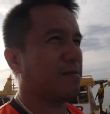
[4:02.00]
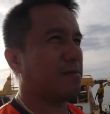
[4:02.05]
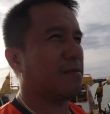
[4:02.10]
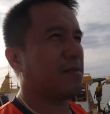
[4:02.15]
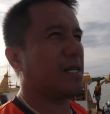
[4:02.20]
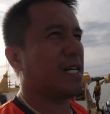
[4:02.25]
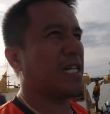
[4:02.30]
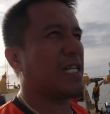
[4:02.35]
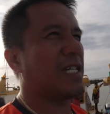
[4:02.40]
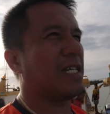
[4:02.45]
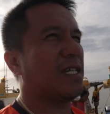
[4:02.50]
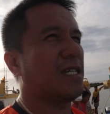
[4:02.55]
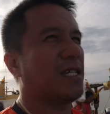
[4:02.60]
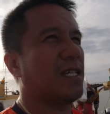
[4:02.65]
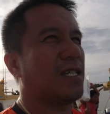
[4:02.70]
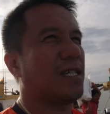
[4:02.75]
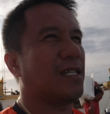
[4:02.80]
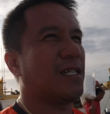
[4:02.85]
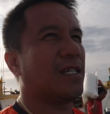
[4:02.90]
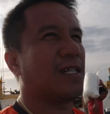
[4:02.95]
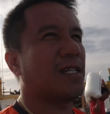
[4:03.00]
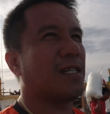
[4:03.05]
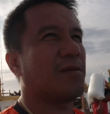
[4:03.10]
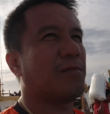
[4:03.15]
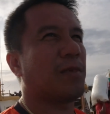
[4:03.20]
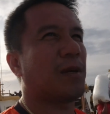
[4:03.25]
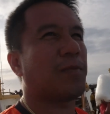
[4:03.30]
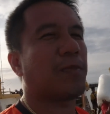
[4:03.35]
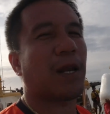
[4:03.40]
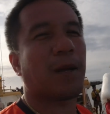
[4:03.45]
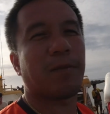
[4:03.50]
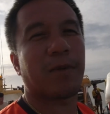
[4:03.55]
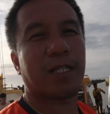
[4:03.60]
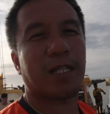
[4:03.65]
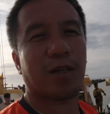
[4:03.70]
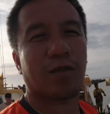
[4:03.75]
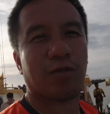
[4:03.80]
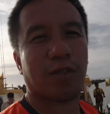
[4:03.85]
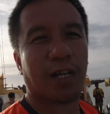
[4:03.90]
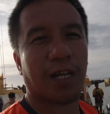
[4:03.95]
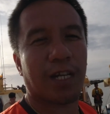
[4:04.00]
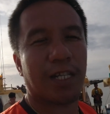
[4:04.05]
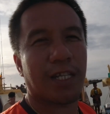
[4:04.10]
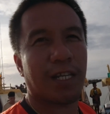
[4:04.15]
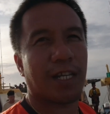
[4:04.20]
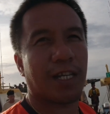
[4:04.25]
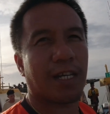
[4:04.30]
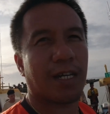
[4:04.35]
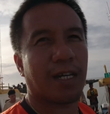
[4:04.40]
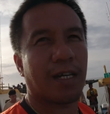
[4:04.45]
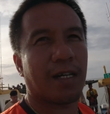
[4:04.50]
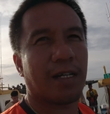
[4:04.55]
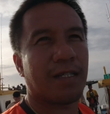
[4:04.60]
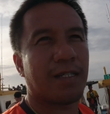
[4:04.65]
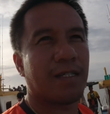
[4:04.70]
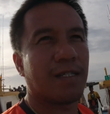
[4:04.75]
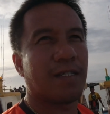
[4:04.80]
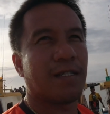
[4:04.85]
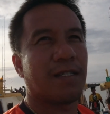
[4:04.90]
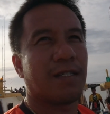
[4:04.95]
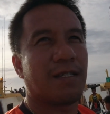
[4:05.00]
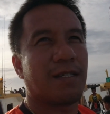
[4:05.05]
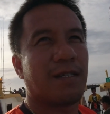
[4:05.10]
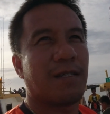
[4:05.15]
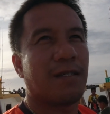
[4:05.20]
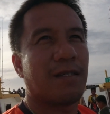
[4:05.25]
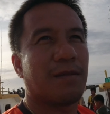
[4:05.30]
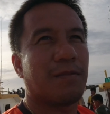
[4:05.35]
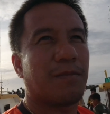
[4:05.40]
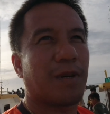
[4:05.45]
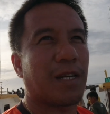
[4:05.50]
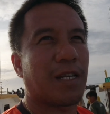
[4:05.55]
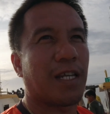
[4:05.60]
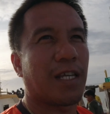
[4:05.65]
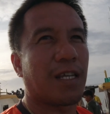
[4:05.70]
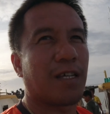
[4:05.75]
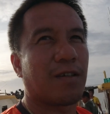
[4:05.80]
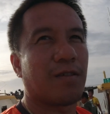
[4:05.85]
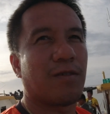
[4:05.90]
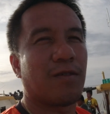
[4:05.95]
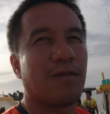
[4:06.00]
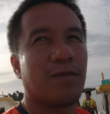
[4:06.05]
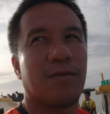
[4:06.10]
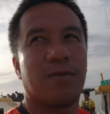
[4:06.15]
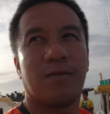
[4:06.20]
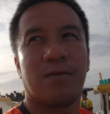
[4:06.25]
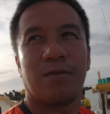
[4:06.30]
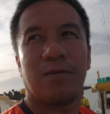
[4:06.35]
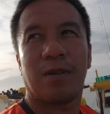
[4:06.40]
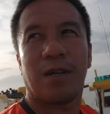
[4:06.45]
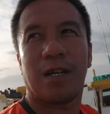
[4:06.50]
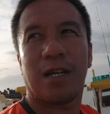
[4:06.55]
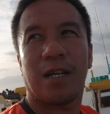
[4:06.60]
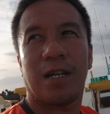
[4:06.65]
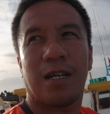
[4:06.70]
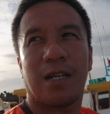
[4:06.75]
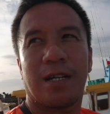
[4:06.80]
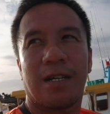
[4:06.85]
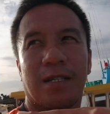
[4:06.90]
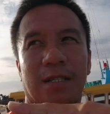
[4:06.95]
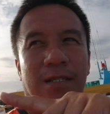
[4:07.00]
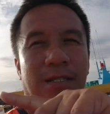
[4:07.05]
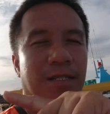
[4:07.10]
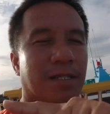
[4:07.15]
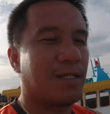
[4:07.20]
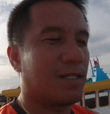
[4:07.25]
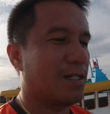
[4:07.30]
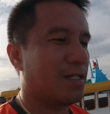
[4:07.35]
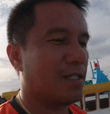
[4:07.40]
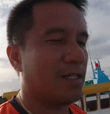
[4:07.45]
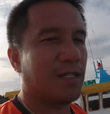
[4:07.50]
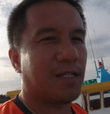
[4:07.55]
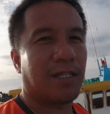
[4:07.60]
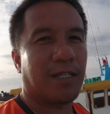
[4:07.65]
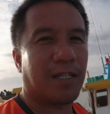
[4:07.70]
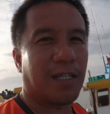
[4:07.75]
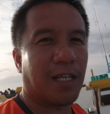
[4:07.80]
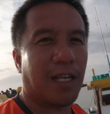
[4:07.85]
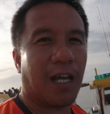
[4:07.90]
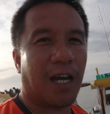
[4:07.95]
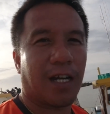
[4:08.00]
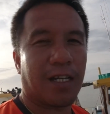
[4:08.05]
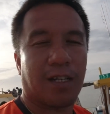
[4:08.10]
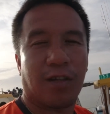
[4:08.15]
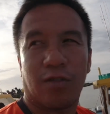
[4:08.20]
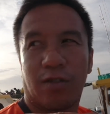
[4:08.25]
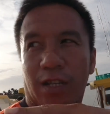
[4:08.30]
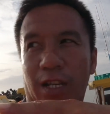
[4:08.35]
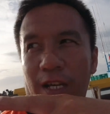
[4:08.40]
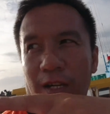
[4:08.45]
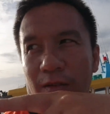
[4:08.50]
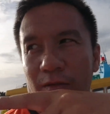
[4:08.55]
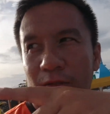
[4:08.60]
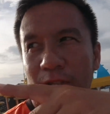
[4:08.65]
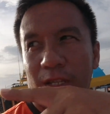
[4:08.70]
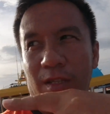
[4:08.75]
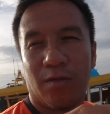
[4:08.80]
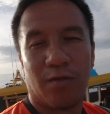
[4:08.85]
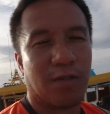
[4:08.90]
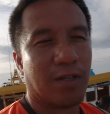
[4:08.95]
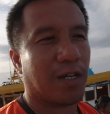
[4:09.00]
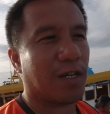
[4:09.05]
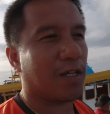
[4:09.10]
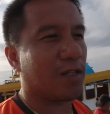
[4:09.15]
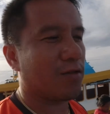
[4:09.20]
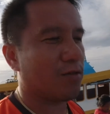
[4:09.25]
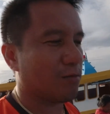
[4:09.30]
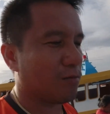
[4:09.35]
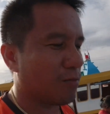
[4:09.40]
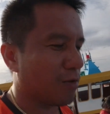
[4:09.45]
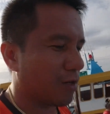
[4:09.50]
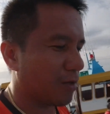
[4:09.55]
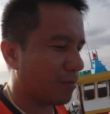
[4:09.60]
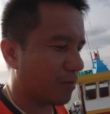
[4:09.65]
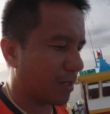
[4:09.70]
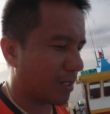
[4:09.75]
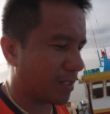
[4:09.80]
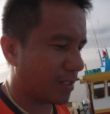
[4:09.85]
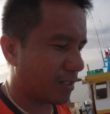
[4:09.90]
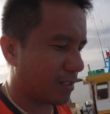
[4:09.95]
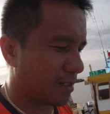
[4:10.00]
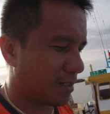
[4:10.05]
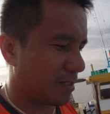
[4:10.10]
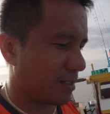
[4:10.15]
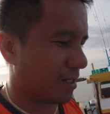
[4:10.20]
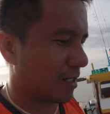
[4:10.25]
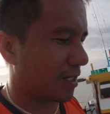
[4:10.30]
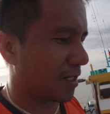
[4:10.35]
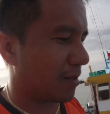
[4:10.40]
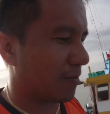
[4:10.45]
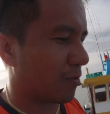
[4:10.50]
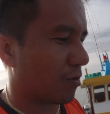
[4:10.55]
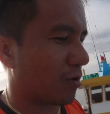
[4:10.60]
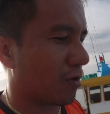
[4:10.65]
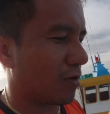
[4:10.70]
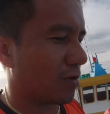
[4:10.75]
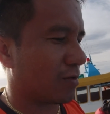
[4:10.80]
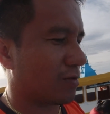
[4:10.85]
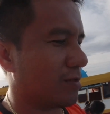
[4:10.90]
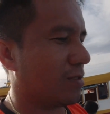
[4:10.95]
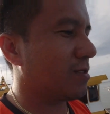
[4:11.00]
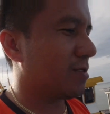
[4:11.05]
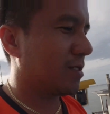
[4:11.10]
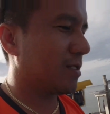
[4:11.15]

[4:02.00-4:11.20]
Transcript: may may promise ako sa kanya na paglinggo uh, Ilaag daw siya nako dito sa ano, Boulevard ng Dipolog.